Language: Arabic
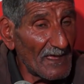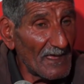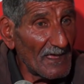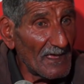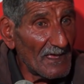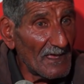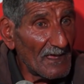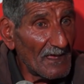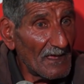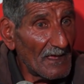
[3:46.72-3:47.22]

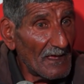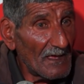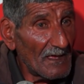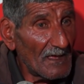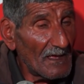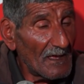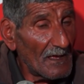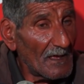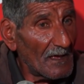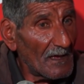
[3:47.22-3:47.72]
سمعت اللي
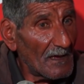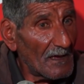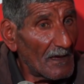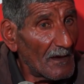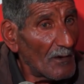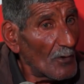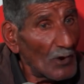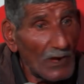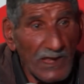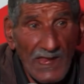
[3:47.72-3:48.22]
راهو
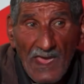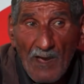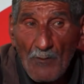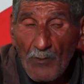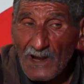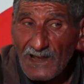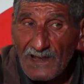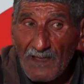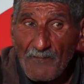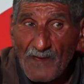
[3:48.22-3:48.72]
انت
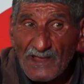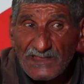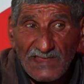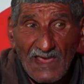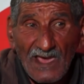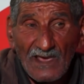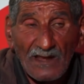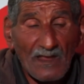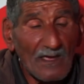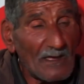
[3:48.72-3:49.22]
معناها تنبزت انت
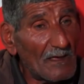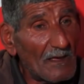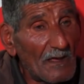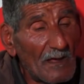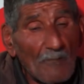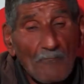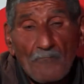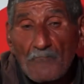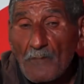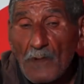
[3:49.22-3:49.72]

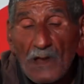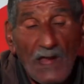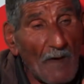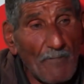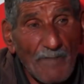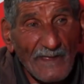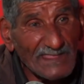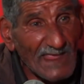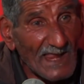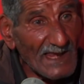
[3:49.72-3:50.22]
والمعتمد
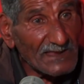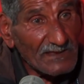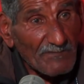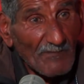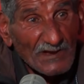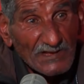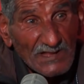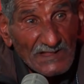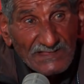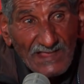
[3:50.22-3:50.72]
ابدا
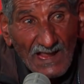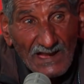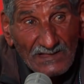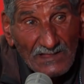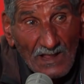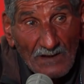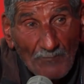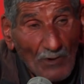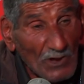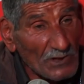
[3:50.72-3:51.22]
كيفاش
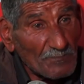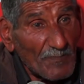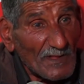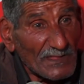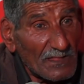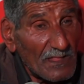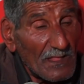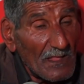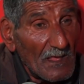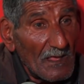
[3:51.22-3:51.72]
نترد
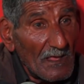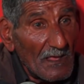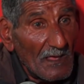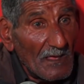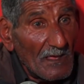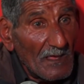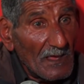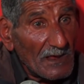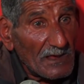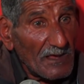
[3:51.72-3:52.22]
المعتمد
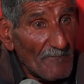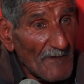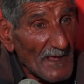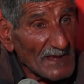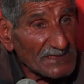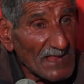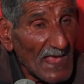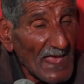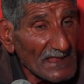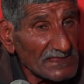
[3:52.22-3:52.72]

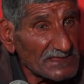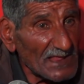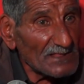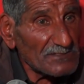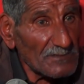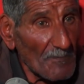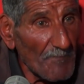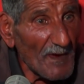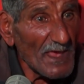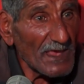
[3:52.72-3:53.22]
كيفاش
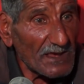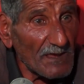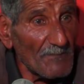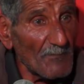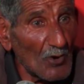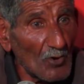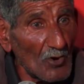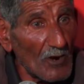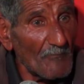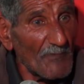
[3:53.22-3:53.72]
حسيت بيك
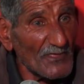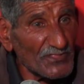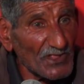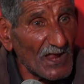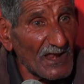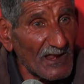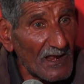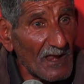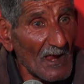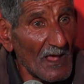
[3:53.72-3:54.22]
كيما يقول
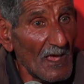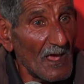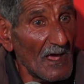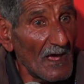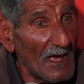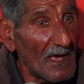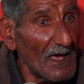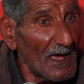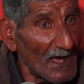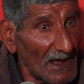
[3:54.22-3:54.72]
مثل
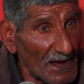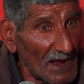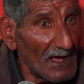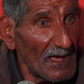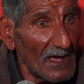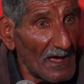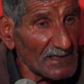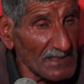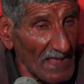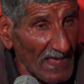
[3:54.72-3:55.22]

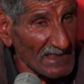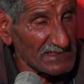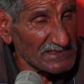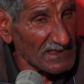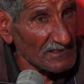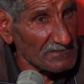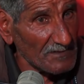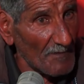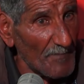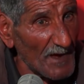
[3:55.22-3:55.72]
آه،
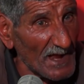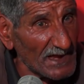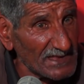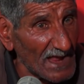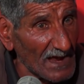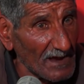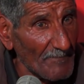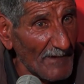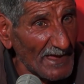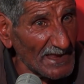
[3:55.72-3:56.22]
حسيت بيك
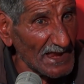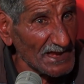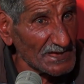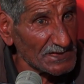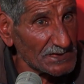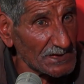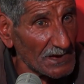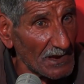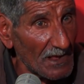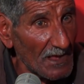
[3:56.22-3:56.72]
جاك
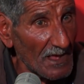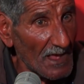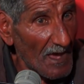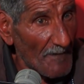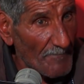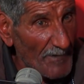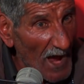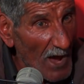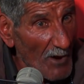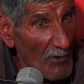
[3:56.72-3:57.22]
محنش
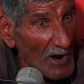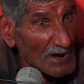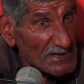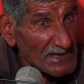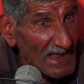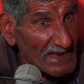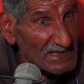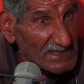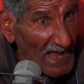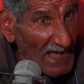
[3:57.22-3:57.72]
بقى هو
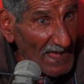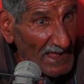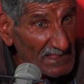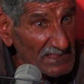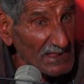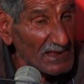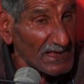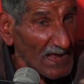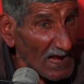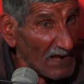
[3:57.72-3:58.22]
جاي
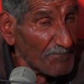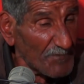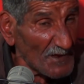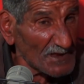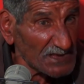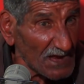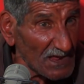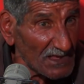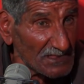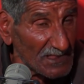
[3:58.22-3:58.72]
يساعدني كلفه
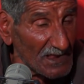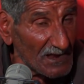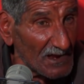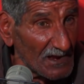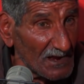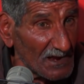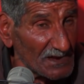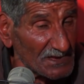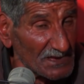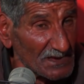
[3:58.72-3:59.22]
سيد
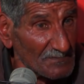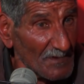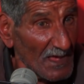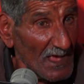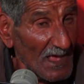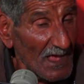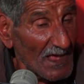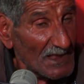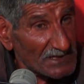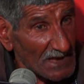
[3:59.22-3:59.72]

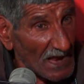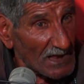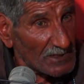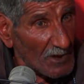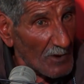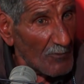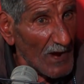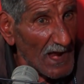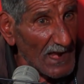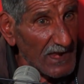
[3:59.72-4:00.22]

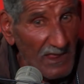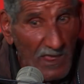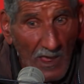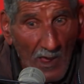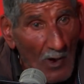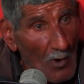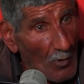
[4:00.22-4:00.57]
سيد الوالي